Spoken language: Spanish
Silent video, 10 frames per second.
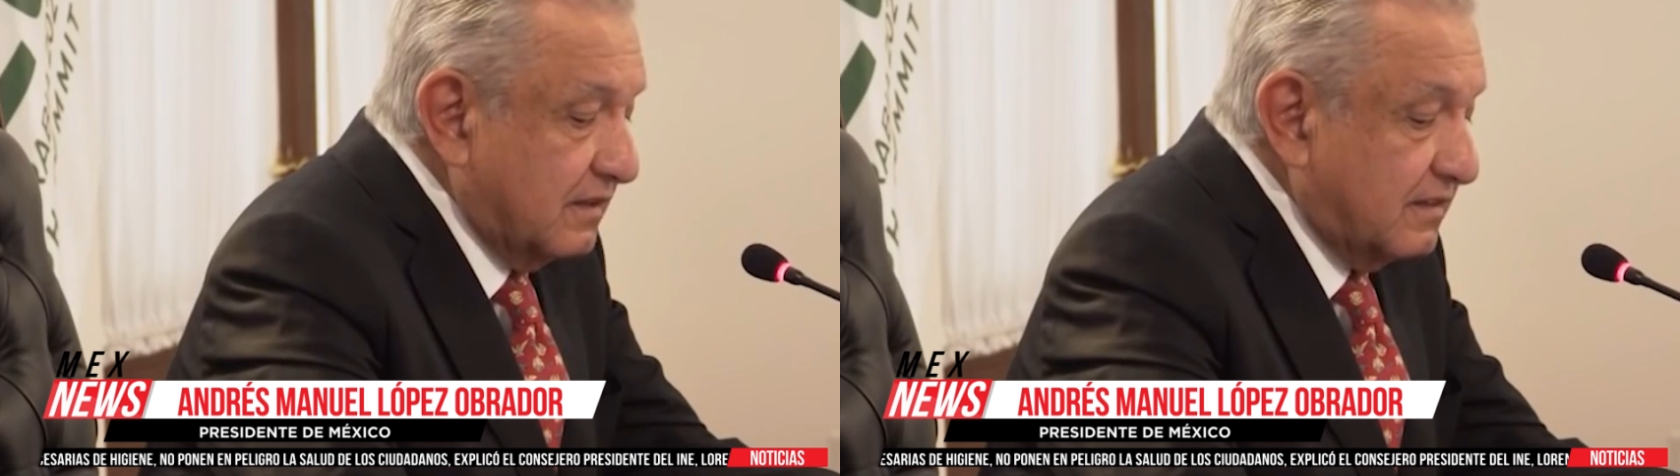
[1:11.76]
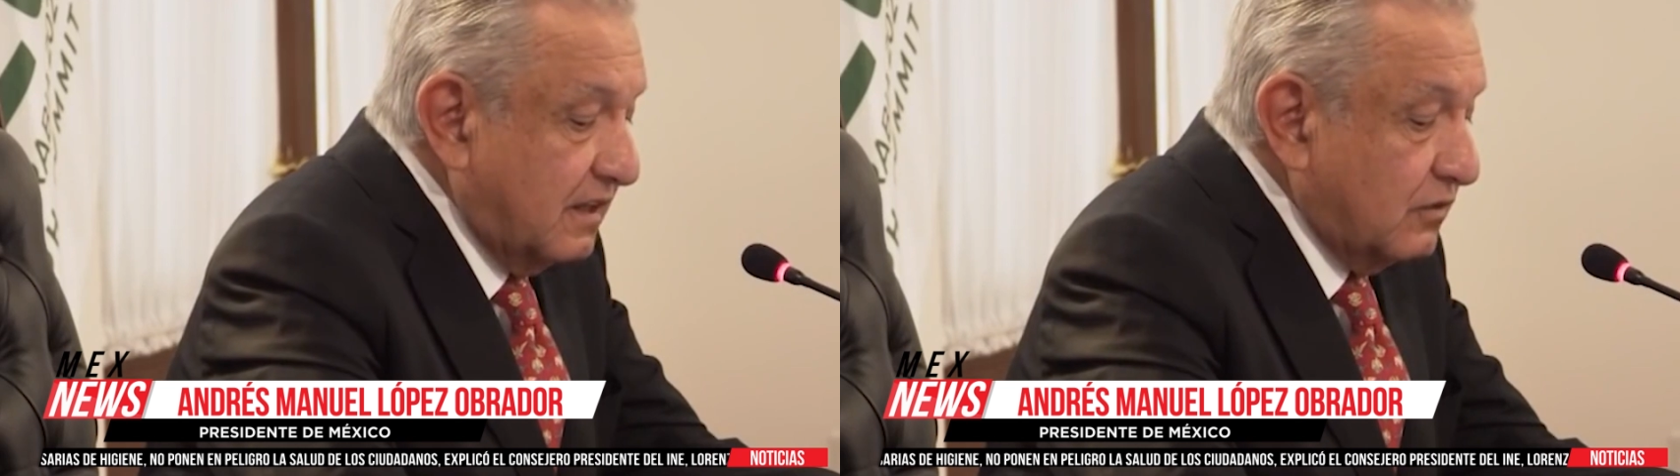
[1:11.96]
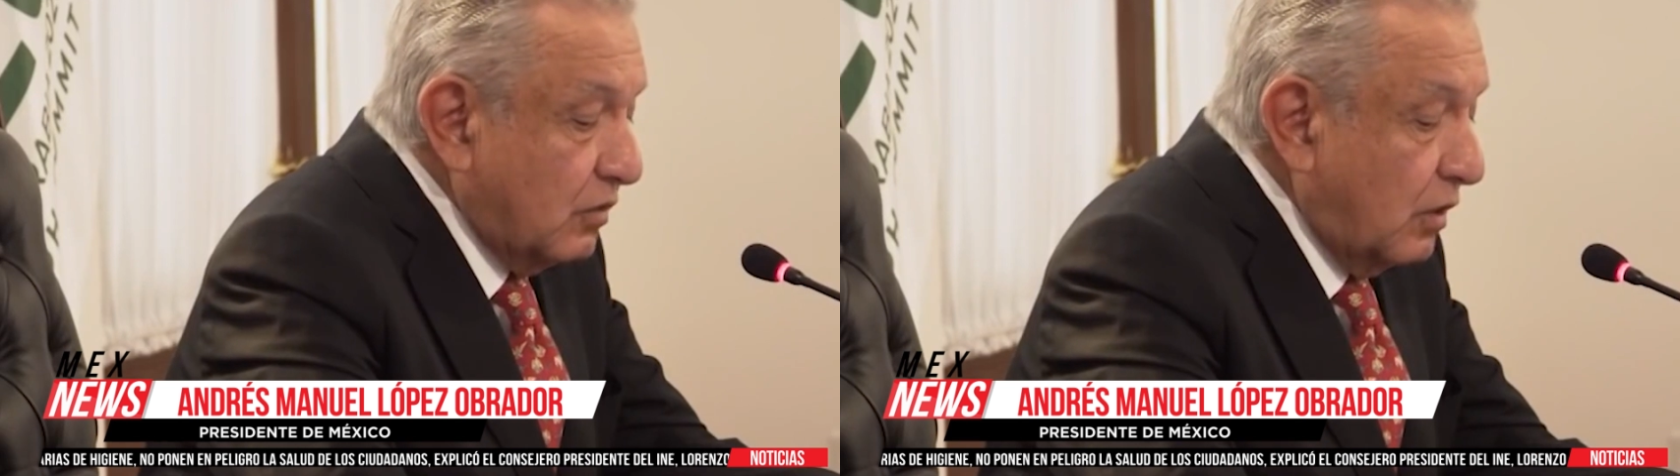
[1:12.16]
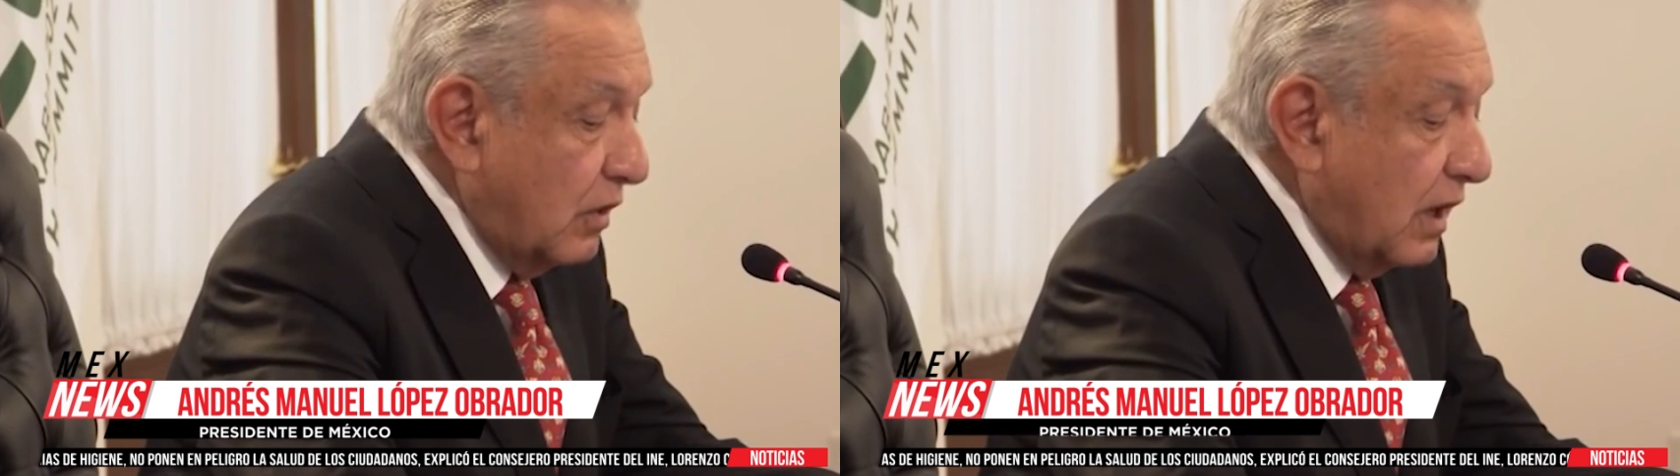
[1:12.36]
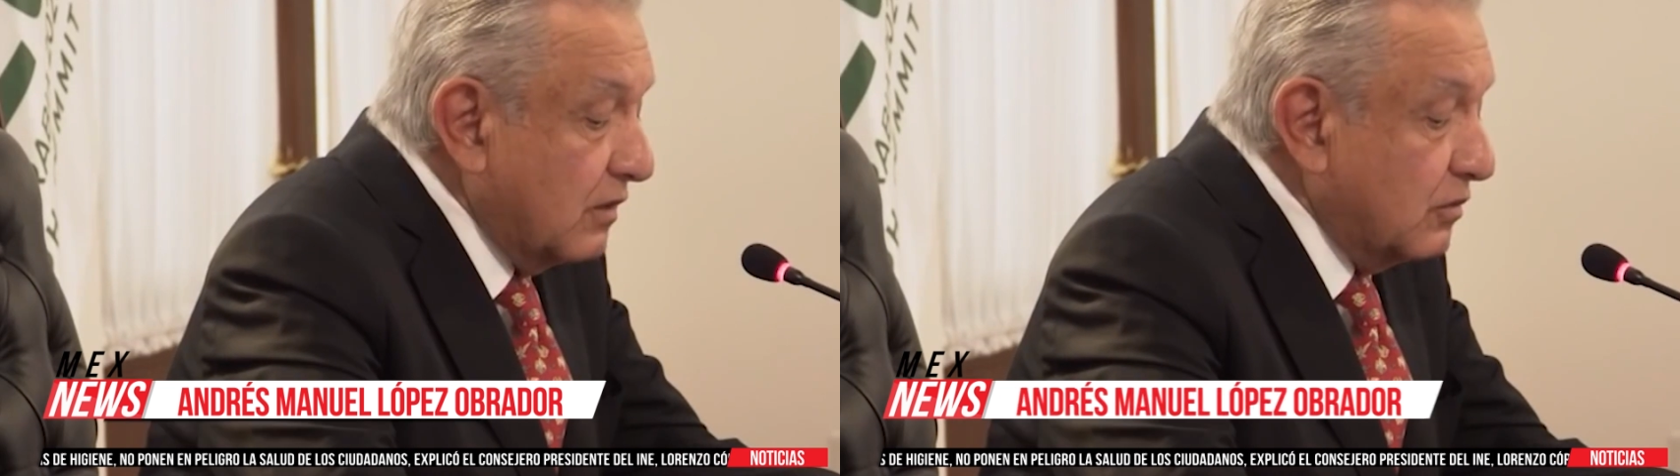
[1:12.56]
haciendo a
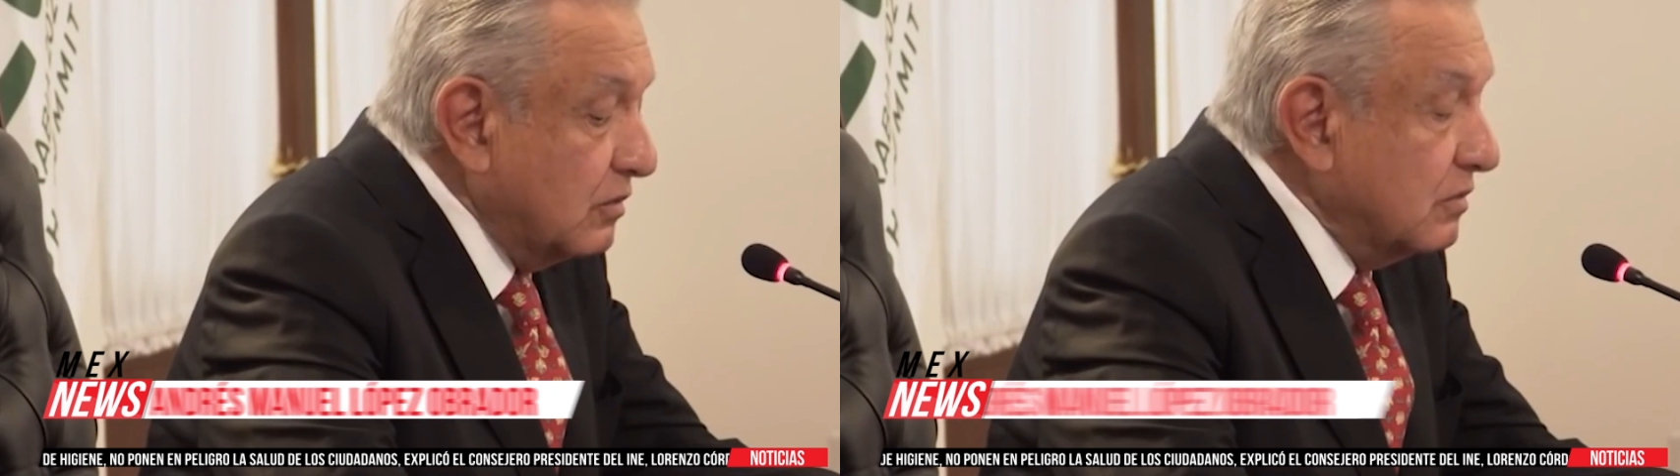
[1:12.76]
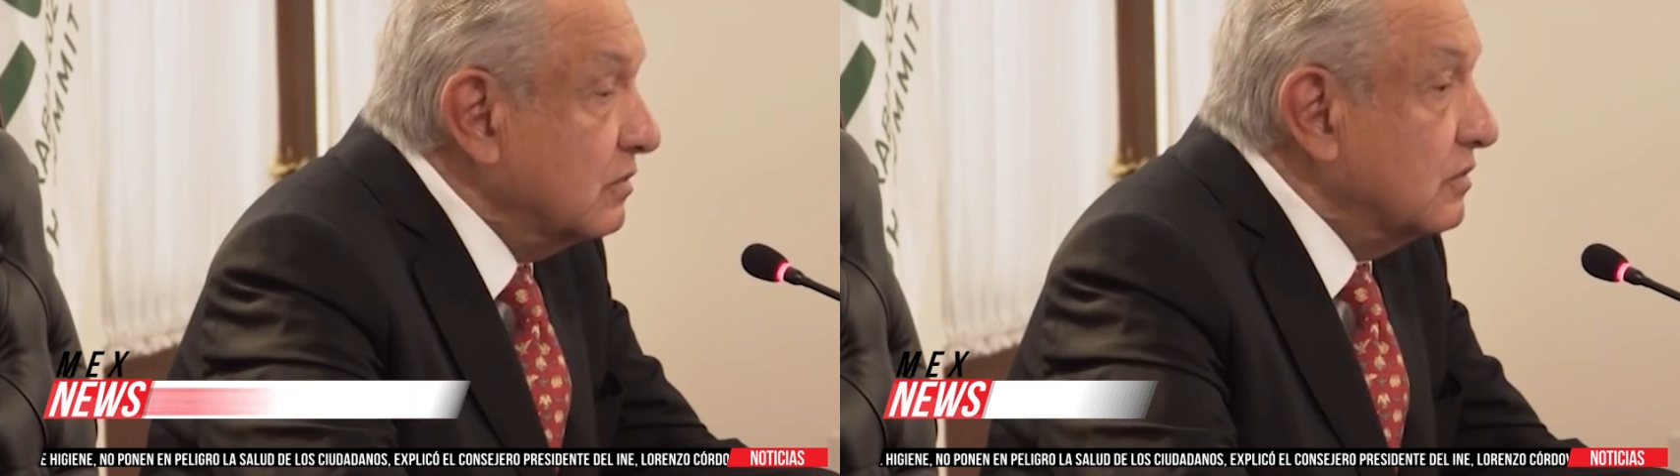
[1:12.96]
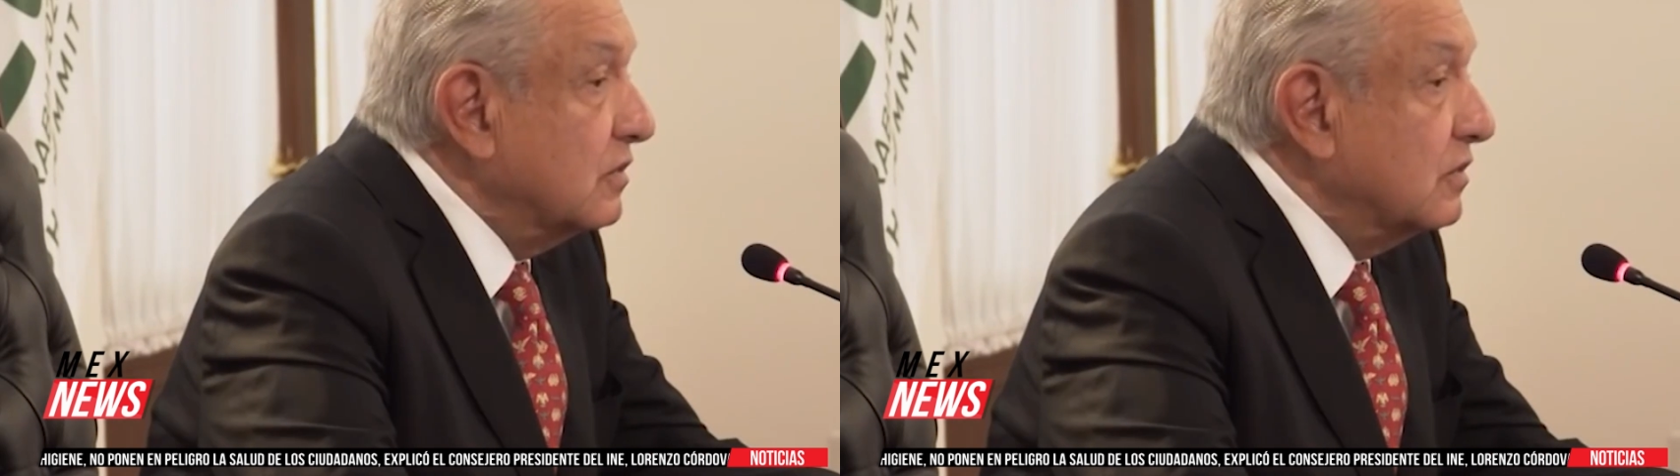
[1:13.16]
un lado